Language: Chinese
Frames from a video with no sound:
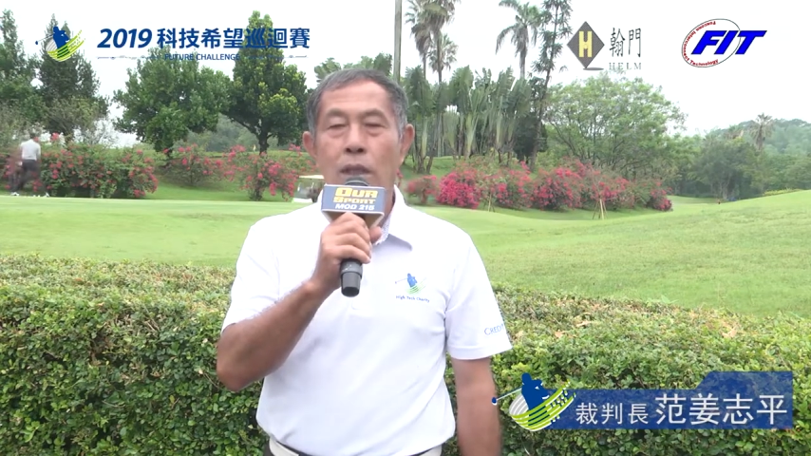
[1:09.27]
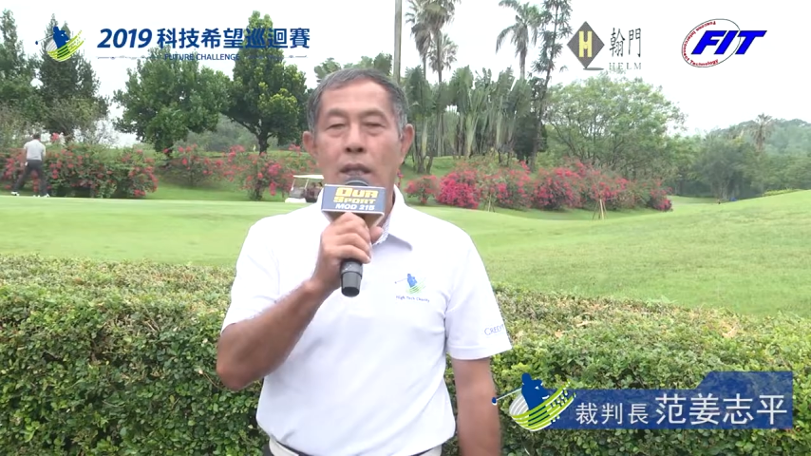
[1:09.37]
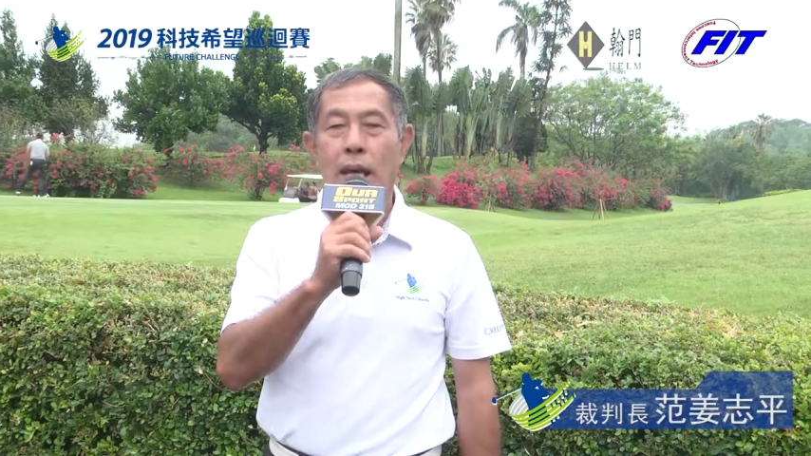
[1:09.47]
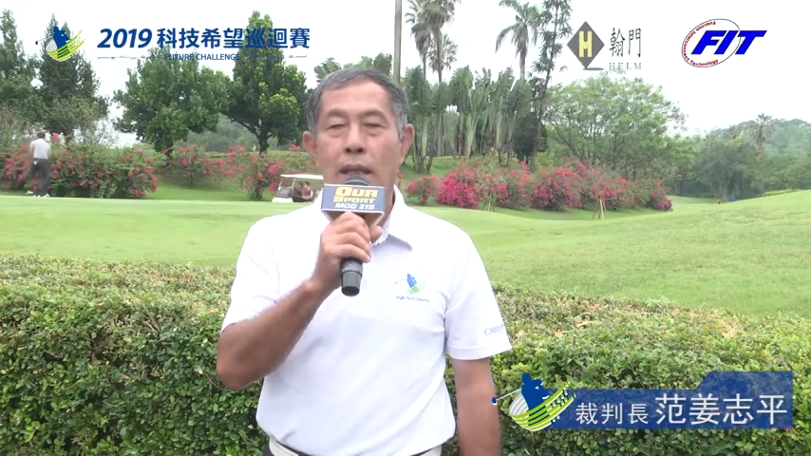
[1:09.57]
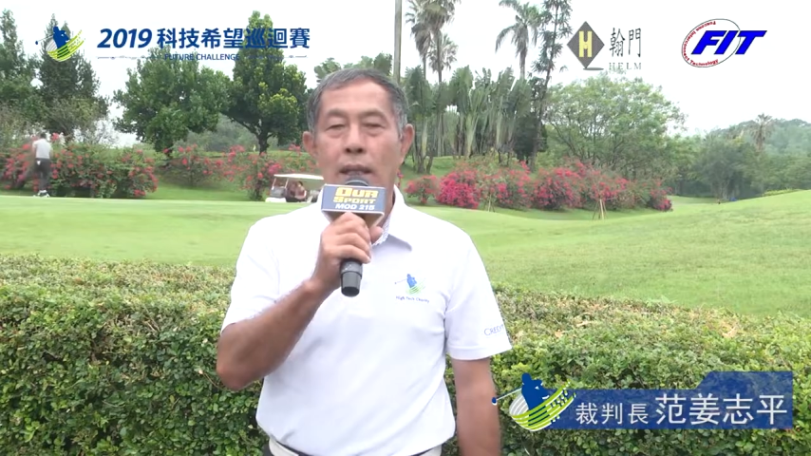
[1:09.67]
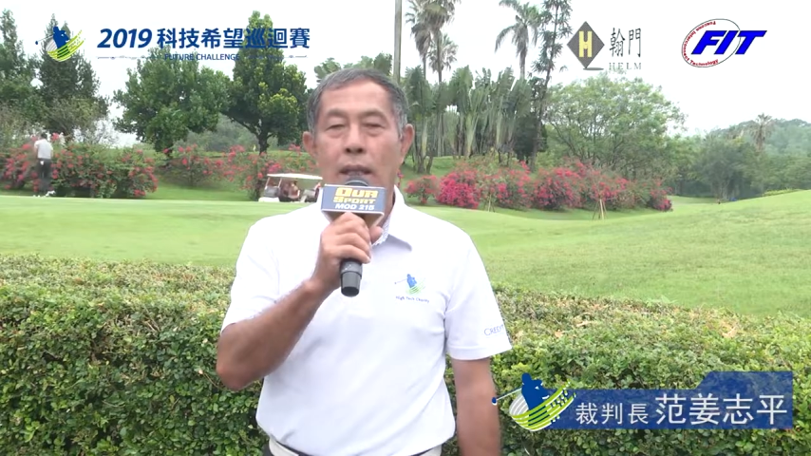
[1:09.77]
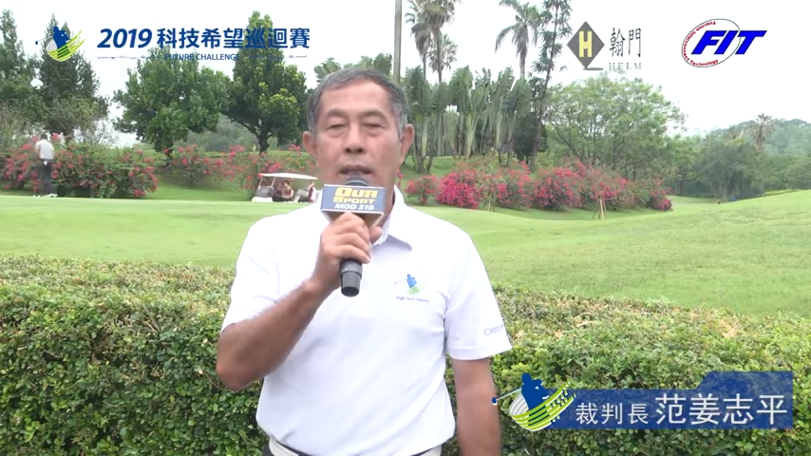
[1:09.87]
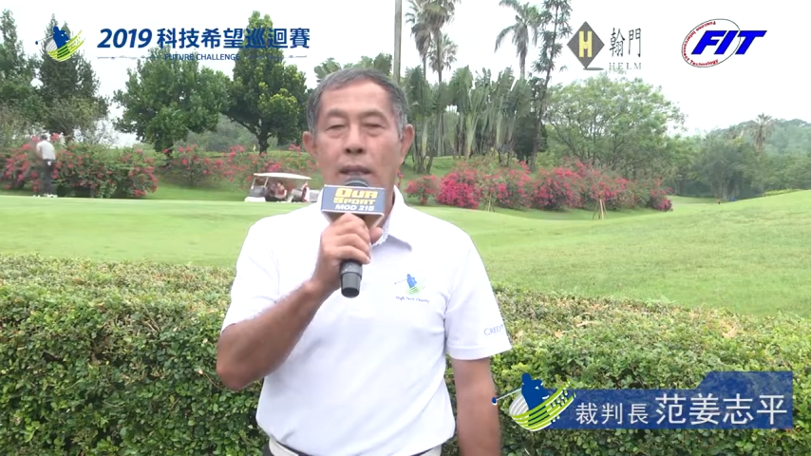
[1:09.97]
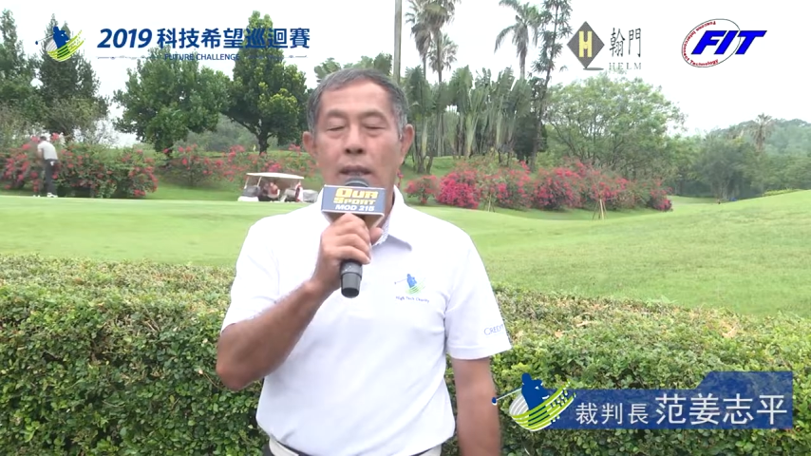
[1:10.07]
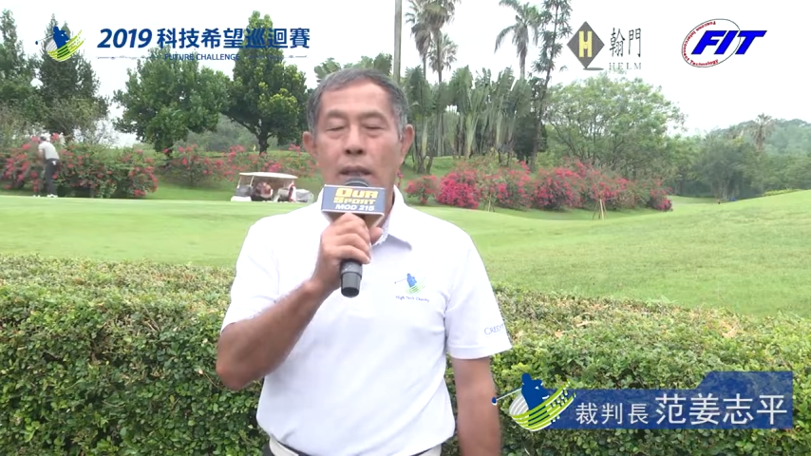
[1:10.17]
较长一
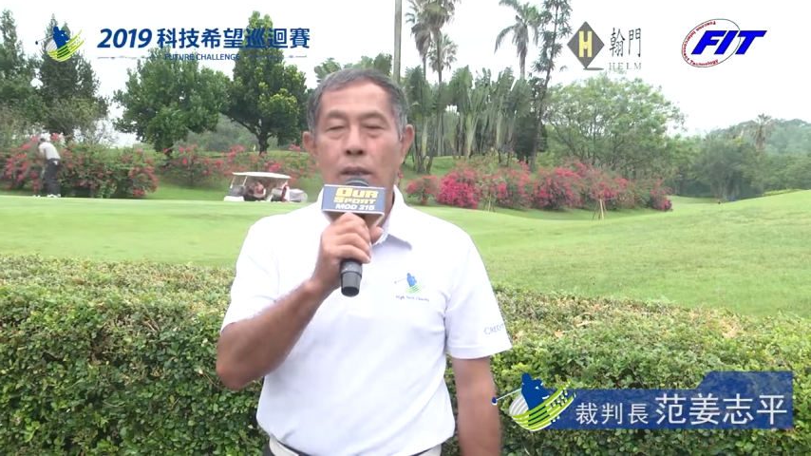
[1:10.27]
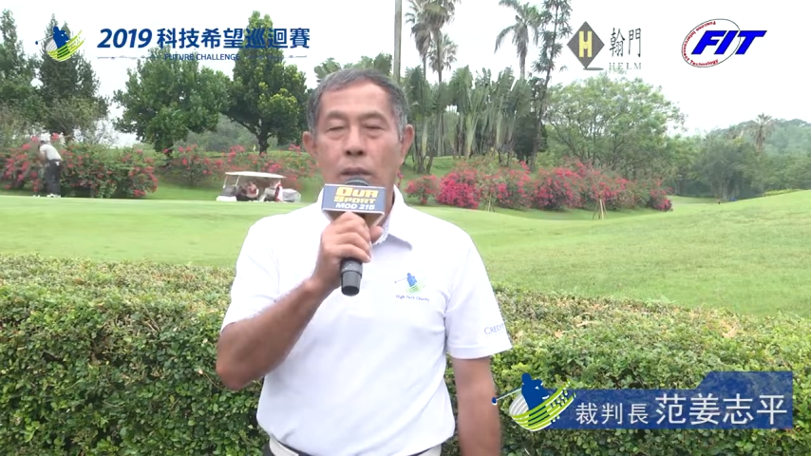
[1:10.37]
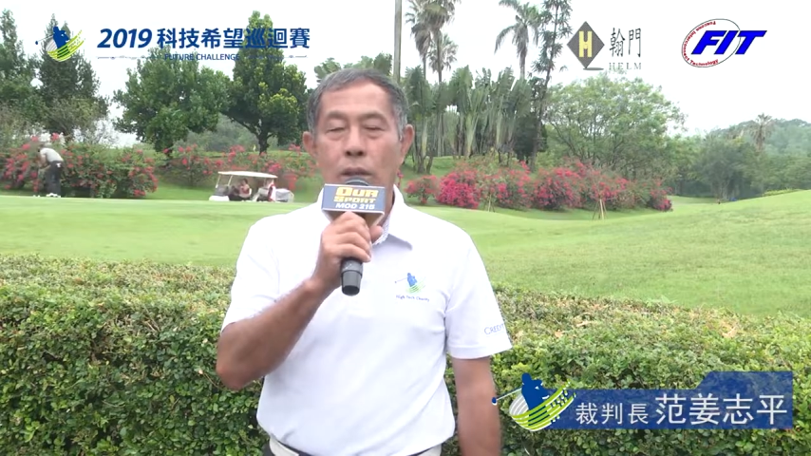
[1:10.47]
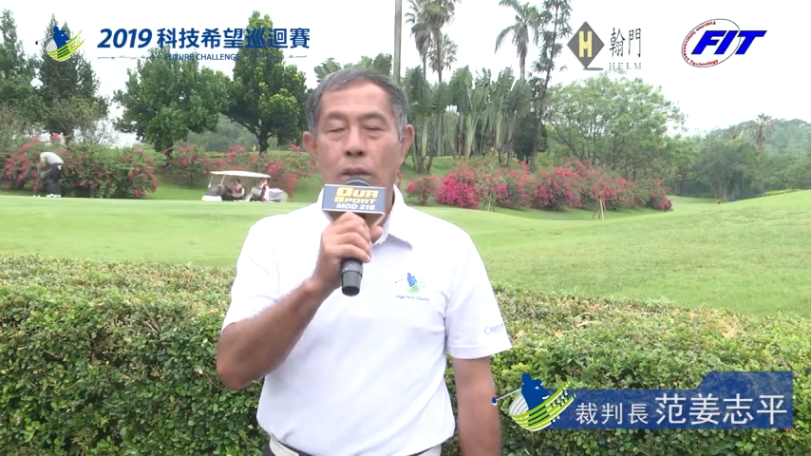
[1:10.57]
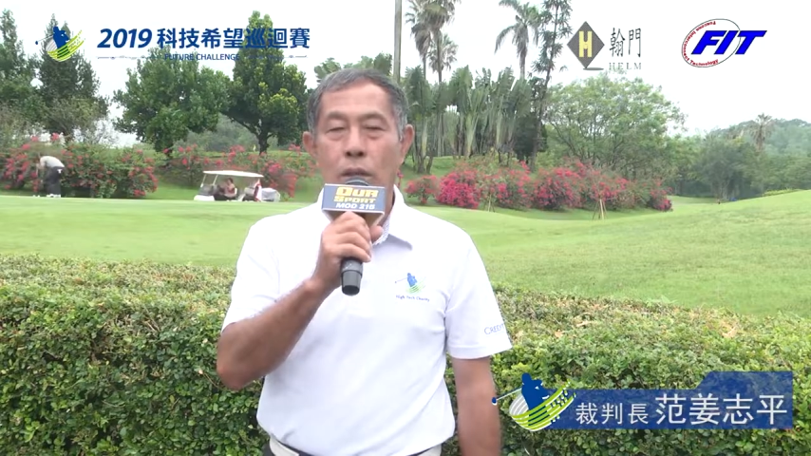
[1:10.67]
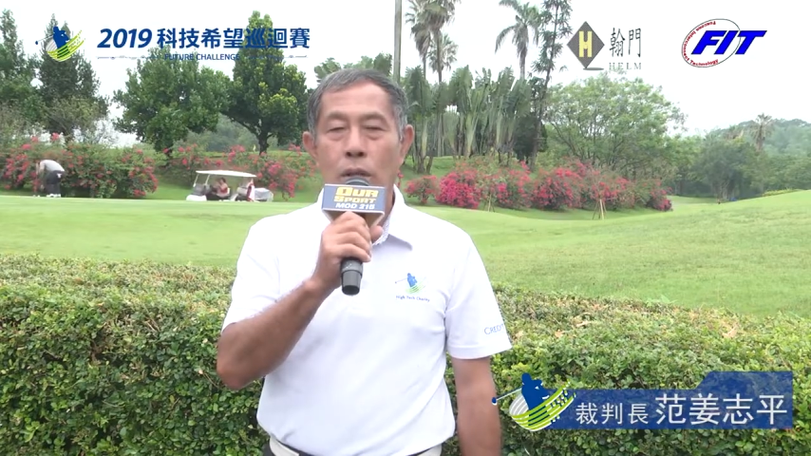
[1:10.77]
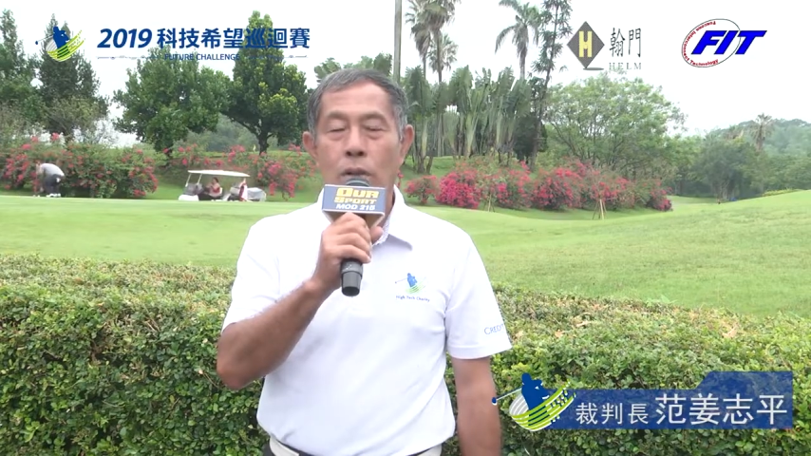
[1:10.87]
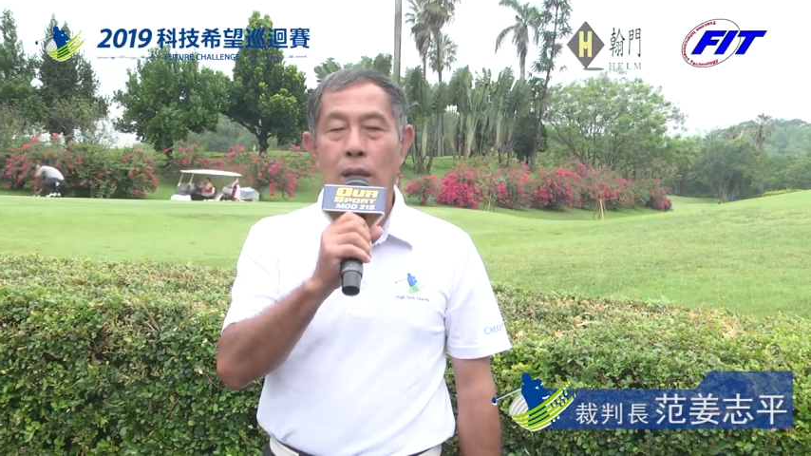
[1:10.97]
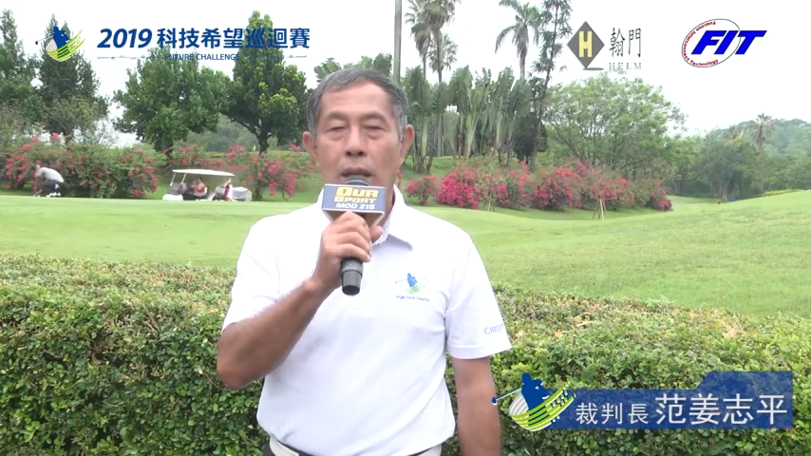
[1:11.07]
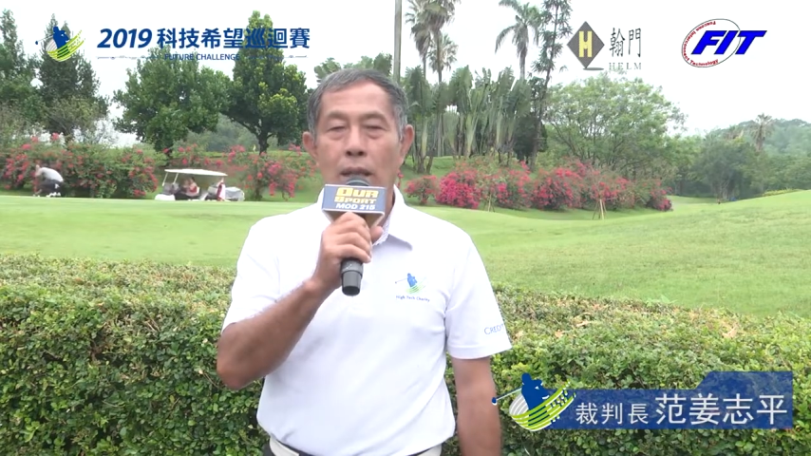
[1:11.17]
点，对于选
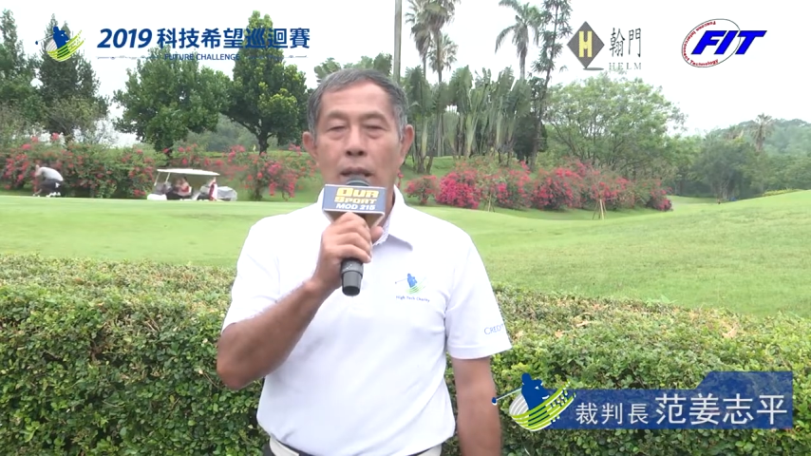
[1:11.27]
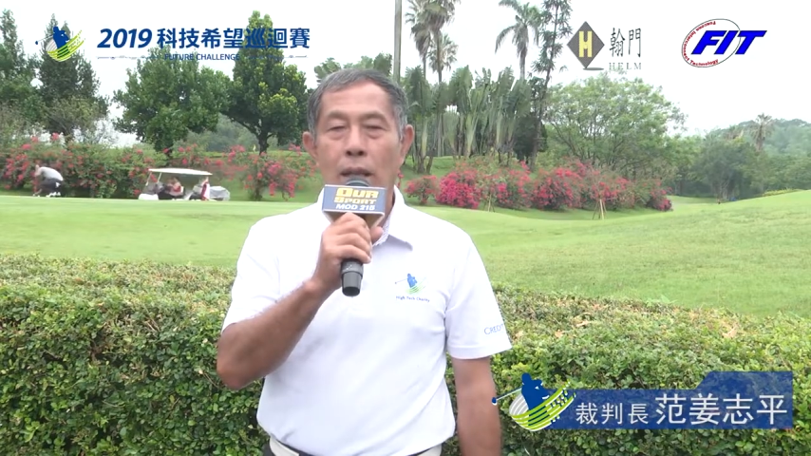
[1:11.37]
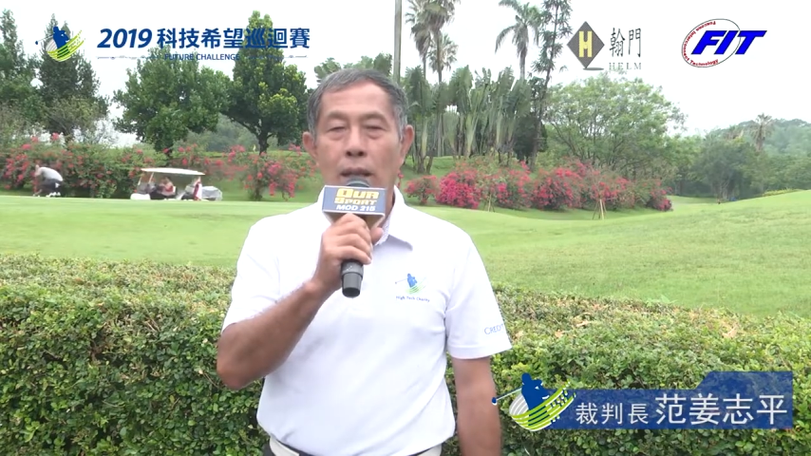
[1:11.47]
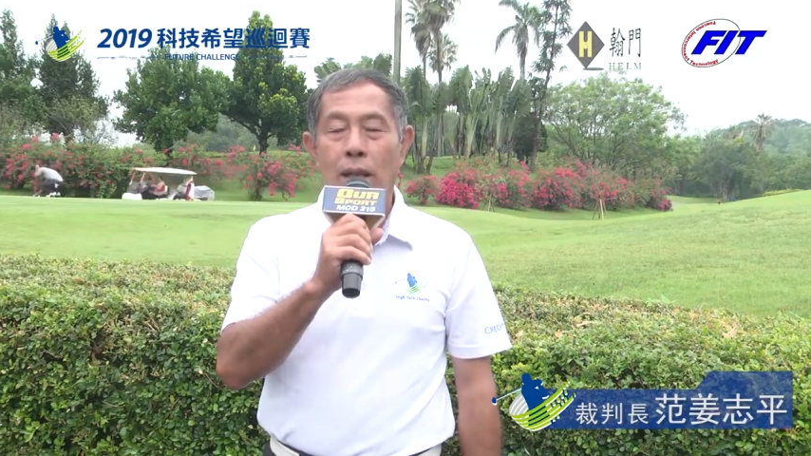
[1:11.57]
手来讲，